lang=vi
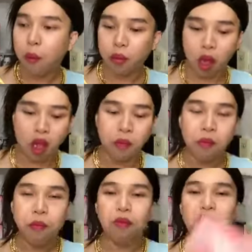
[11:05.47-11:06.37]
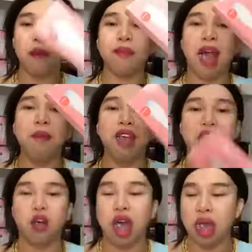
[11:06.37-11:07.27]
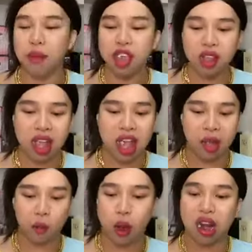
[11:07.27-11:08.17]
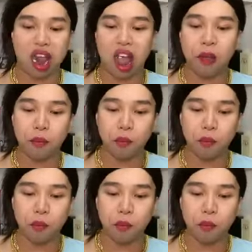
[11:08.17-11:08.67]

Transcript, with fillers: rồi 180 ngàn còn 29 ngàn quá rẻ